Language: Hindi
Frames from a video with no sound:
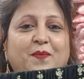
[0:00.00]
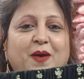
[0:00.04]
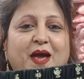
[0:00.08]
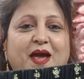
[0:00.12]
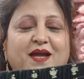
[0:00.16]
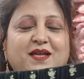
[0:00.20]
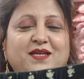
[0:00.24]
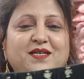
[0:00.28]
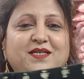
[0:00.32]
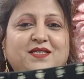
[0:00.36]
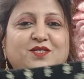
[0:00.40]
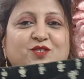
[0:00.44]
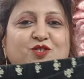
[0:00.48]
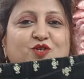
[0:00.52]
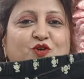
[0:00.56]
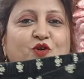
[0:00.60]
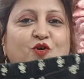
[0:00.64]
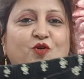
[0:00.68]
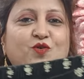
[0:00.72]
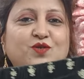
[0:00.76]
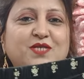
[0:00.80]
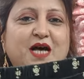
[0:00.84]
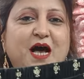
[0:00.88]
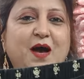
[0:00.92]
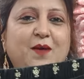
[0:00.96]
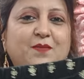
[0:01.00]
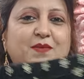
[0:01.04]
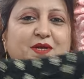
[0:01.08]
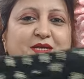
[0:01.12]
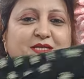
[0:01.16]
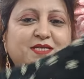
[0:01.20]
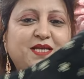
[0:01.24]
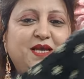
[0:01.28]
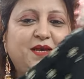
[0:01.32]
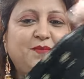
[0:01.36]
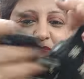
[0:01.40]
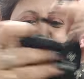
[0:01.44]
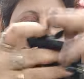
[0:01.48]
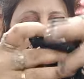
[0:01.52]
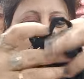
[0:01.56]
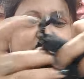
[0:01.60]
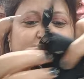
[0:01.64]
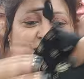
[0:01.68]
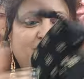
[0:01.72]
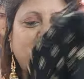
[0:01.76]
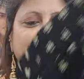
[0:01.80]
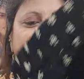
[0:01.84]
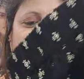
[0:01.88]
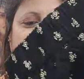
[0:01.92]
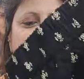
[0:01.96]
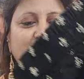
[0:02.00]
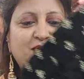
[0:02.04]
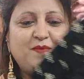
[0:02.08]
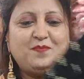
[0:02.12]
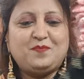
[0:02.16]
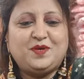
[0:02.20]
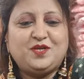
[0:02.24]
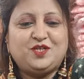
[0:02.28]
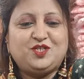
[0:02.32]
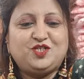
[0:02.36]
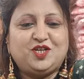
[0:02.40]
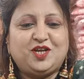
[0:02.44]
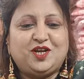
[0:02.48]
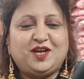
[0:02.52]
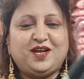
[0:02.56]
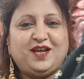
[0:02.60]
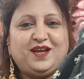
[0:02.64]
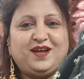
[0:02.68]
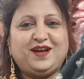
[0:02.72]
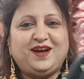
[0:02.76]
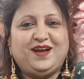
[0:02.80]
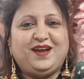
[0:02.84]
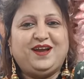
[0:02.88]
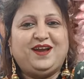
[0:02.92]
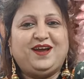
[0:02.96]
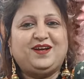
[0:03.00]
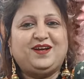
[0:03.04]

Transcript: पैंट जो सामने से बेल्ट रहेगी पीछे रहेगा